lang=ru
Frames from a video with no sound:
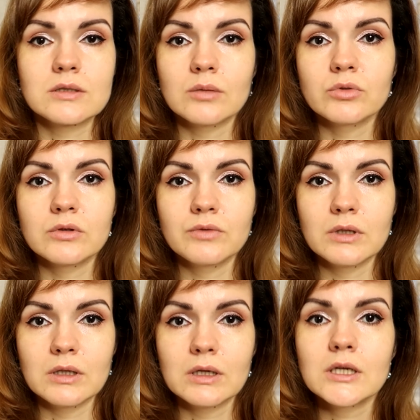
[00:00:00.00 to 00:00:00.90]
как будто вы
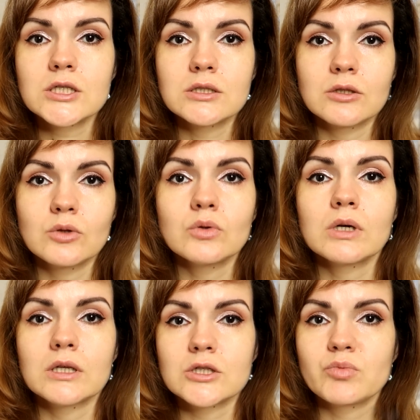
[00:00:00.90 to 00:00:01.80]
не накрашены, то,
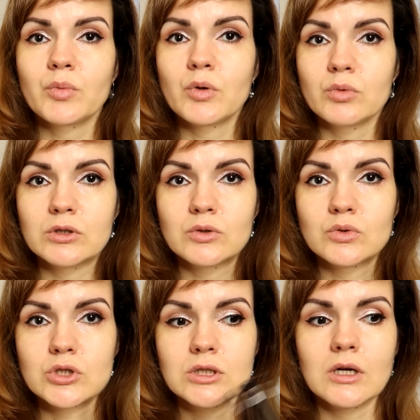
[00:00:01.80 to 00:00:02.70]
конечно, попробуйте
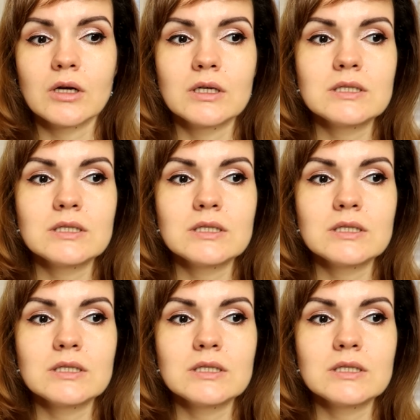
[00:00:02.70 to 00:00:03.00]
тушь Чикаго.